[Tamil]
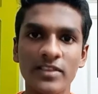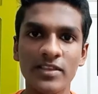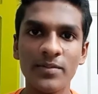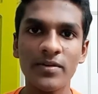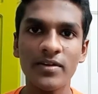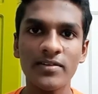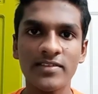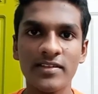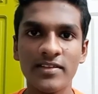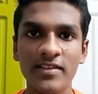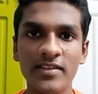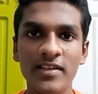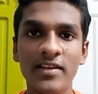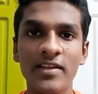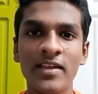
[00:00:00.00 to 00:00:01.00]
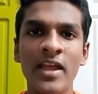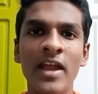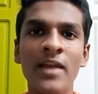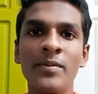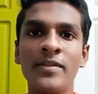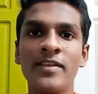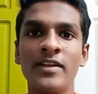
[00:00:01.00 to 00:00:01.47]
வருத்தப்படுற செய்தியாக தான் இருக்குது
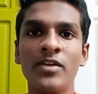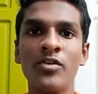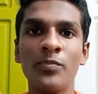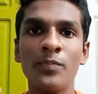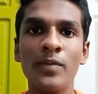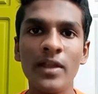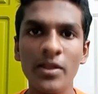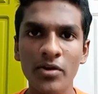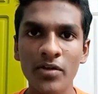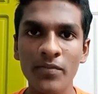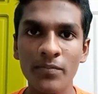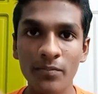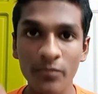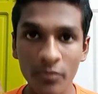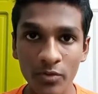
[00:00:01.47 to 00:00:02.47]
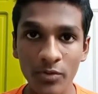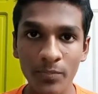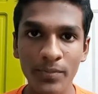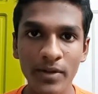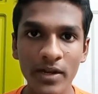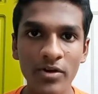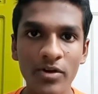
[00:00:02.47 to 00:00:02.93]
ஏன்னு பார்த்தீங்கன்னா ஒரு பிள்ளையோட ஒரு
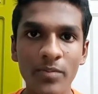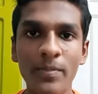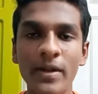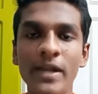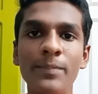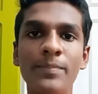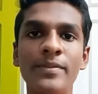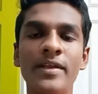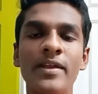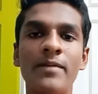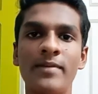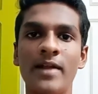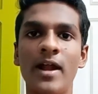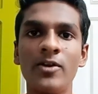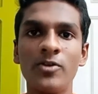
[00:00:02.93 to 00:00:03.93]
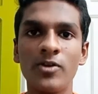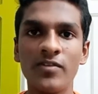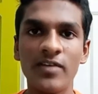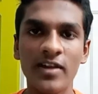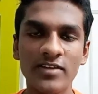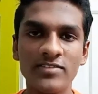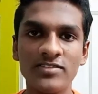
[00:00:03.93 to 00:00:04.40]
பிள்ளையோட படிப்பு தான் நம்ம நாட்டோட
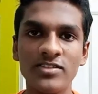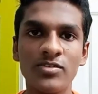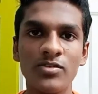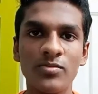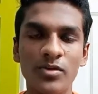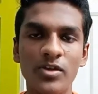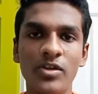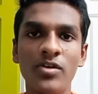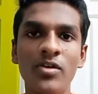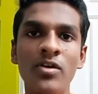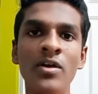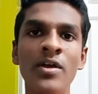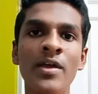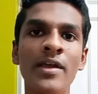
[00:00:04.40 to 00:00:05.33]
வளர்ச்சிக்கு ஒரு முக்கியம்